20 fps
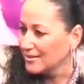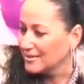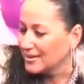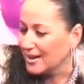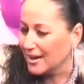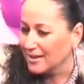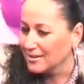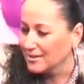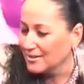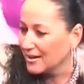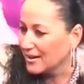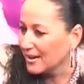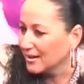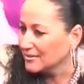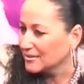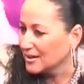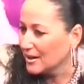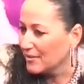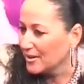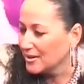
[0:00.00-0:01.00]
la gente
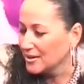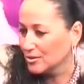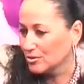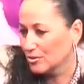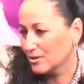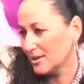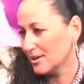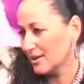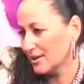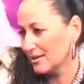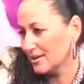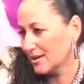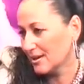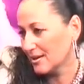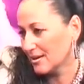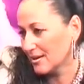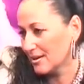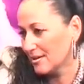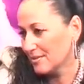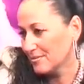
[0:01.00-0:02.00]
canta, baila toca la guitarra.